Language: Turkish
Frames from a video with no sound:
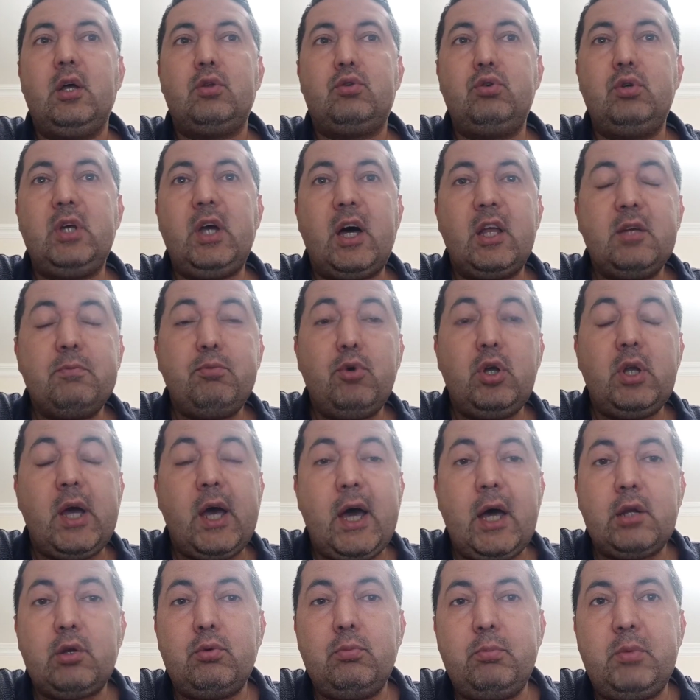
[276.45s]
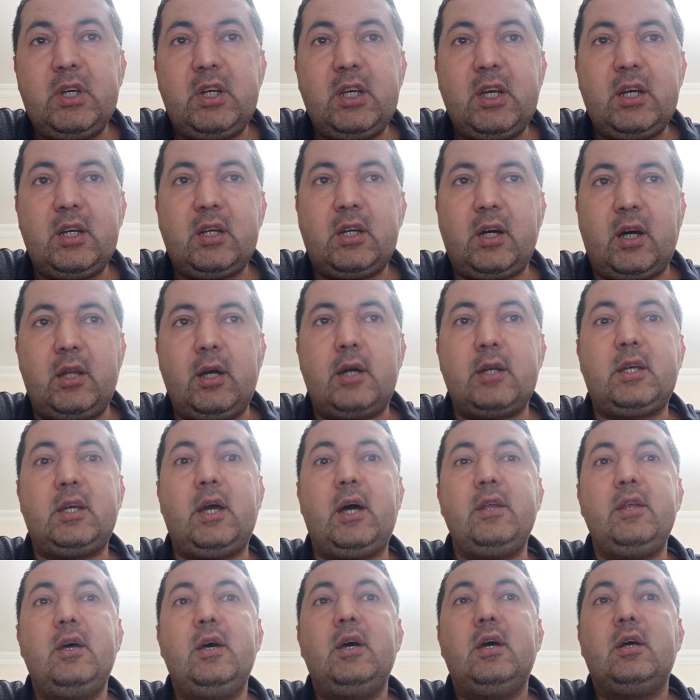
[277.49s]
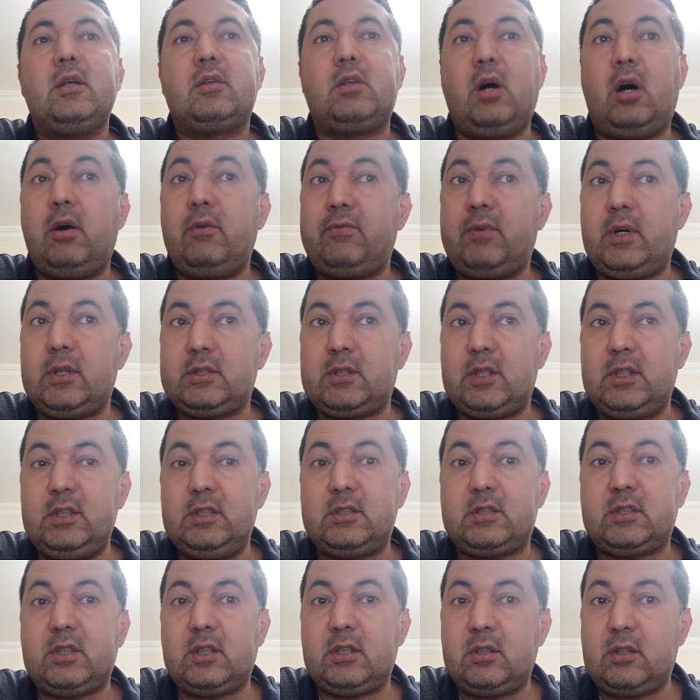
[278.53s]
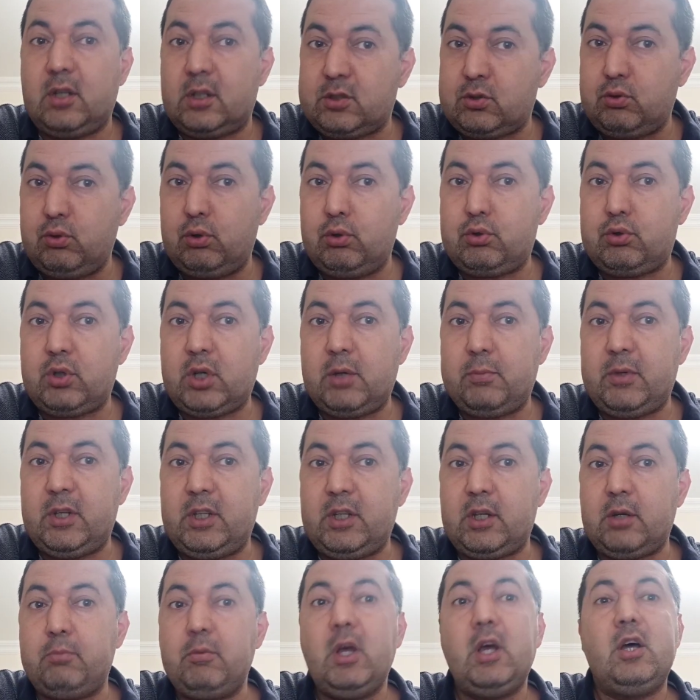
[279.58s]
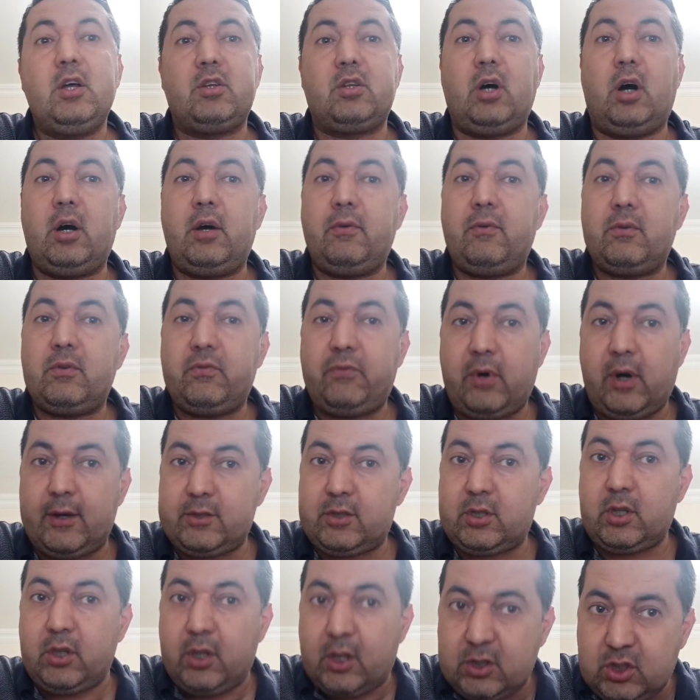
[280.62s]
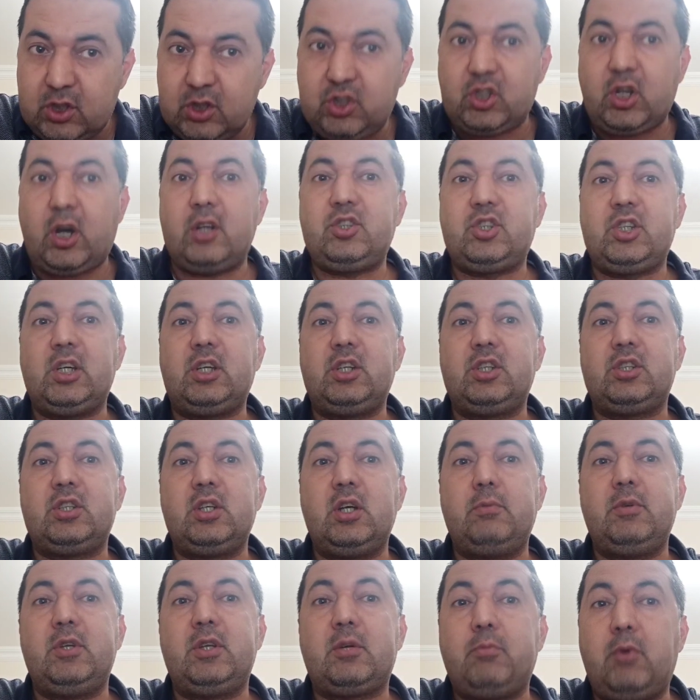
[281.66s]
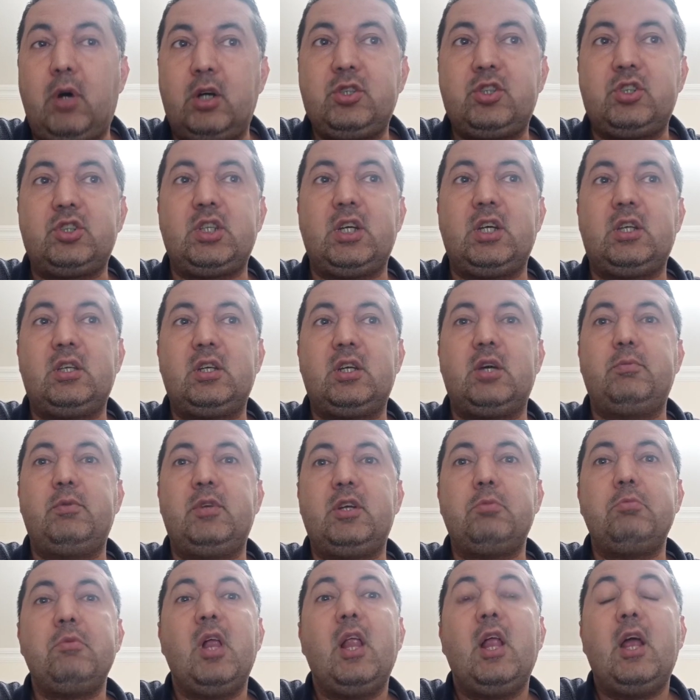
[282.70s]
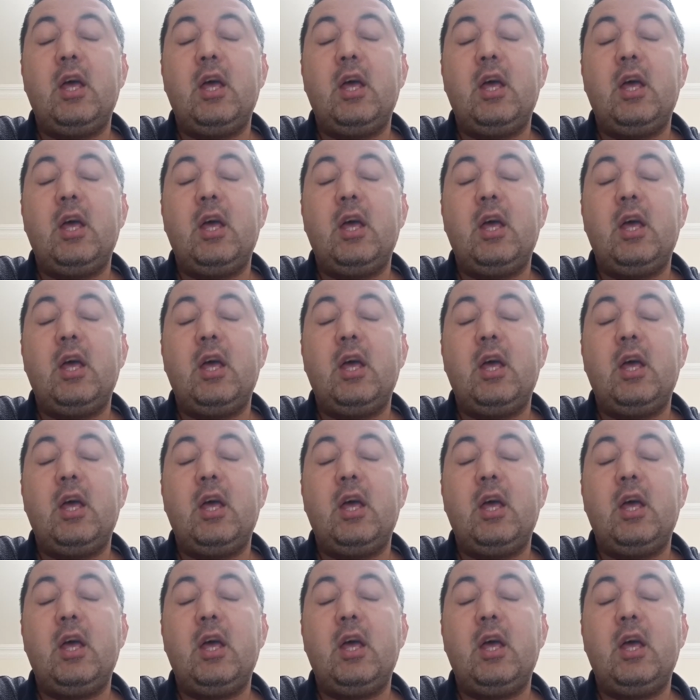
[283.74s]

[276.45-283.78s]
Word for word: Dünyanın böyle her gün bir yeri kanarken daha fazla insanı nasıl öldürebilirim? Daha fazla nasıl can çekiştirebilirim? Acı çektirebilirim?